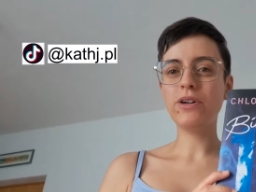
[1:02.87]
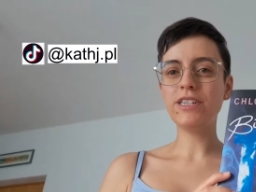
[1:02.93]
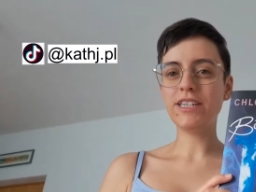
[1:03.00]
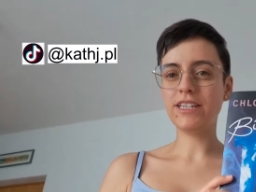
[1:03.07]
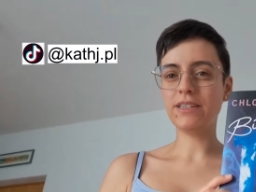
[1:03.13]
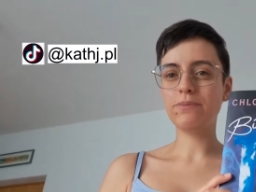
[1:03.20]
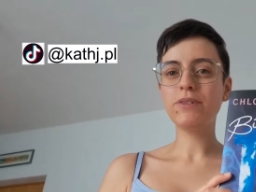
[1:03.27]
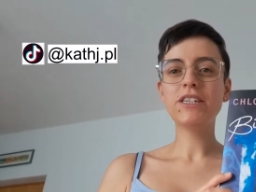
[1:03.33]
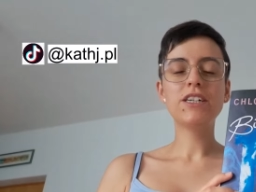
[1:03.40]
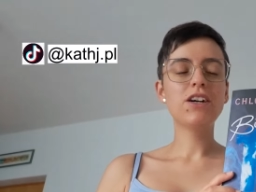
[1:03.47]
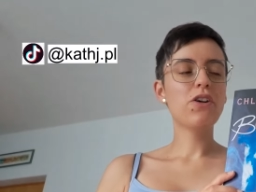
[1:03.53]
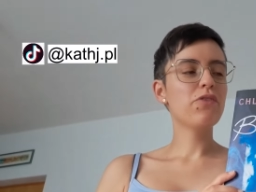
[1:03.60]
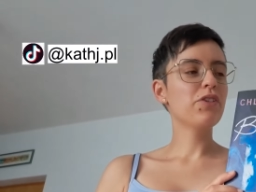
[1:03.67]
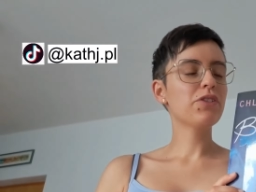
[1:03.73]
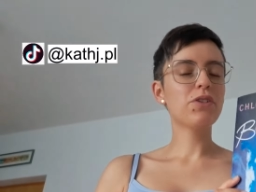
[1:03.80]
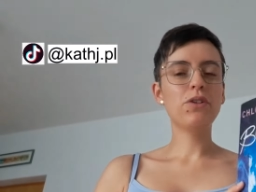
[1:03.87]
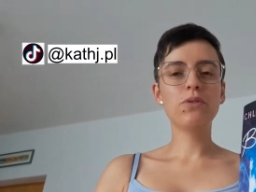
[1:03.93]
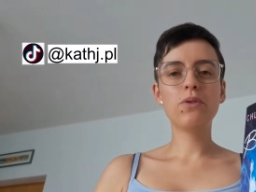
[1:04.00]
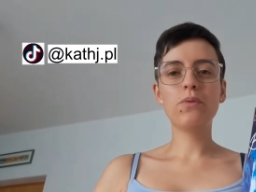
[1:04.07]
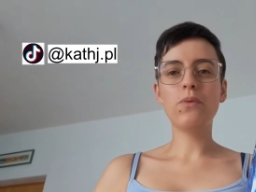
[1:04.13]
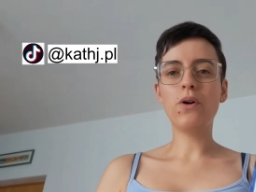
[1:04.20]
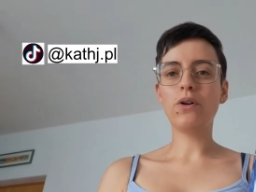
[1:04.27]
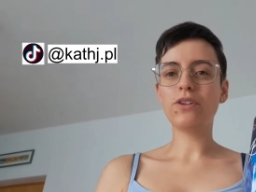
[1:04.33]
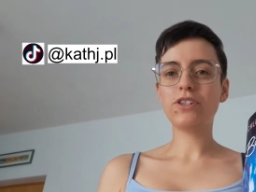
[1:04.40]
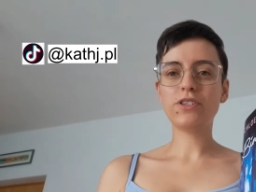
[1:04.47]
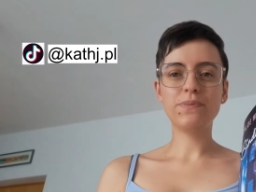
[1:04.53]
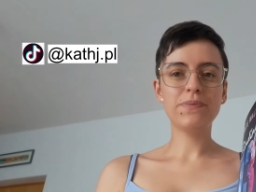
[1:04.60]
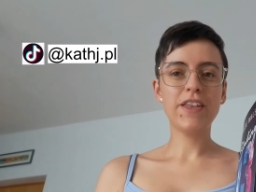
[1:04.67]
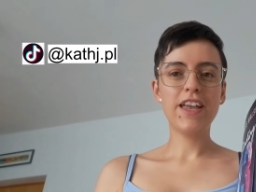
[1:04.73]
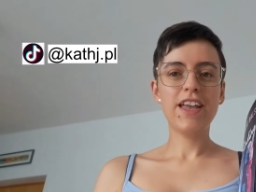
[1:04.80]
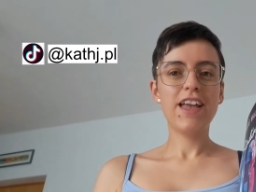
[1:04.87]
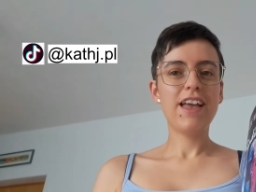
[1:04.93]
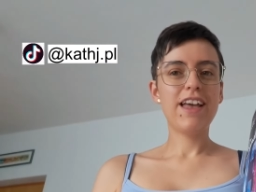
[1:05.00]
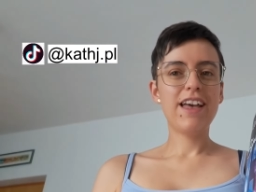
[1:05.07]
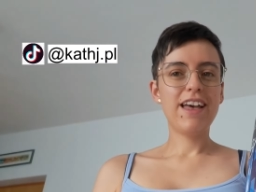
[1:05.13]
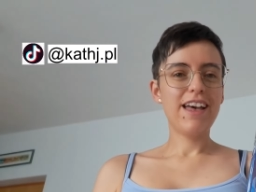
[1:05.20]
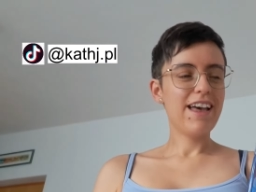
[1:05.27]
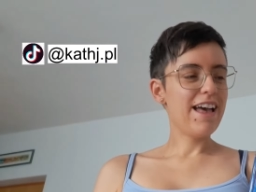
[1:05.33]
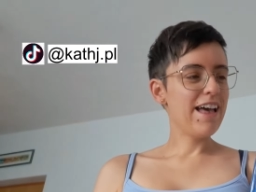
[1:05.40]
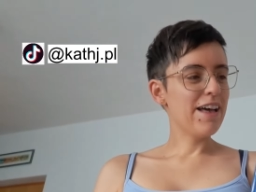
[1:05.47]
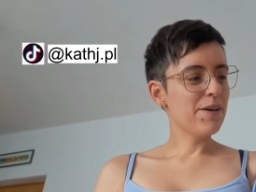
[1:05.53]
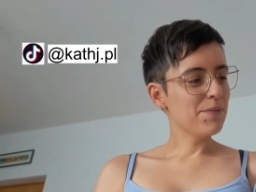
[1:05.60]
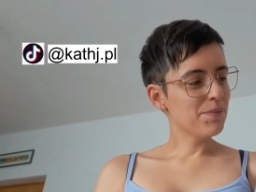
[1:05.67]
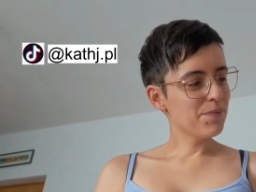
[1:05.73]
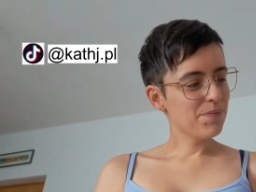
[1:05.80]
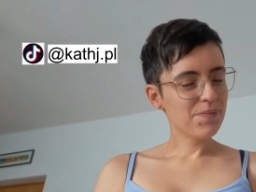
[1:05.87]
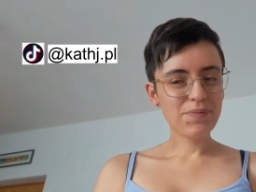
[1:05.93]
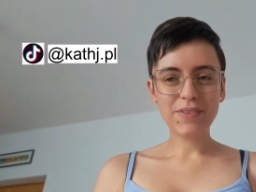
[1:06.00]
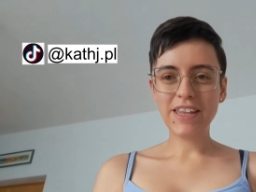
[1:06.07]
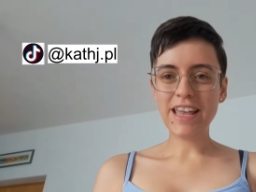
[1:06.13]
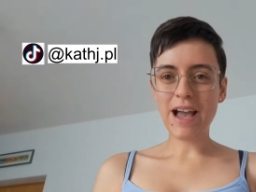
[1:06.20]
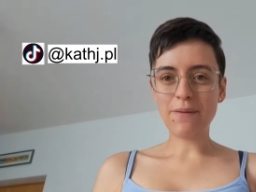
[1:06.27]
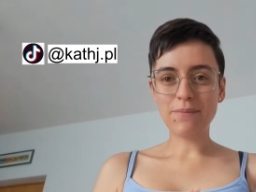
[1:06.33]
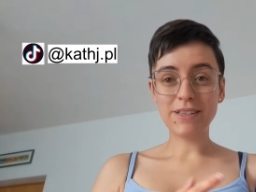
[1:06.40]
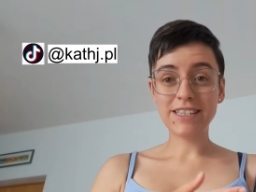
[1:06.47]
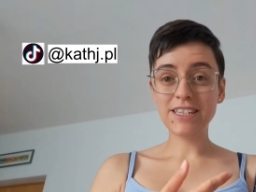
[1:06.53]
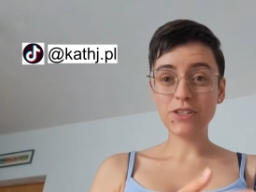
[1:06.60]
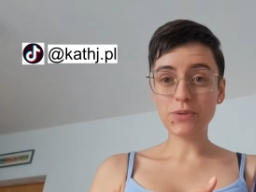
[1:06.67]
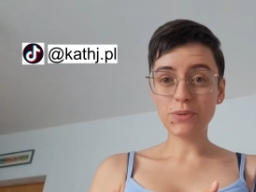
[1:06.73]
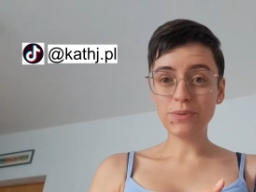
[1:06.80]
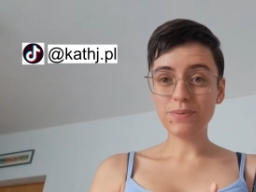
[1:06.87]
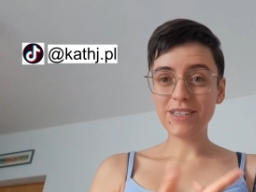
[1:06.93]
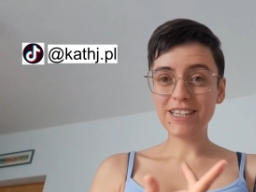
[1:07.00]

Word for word: 13 von Chloe Walsh. Ähm, ja, man sieht schon,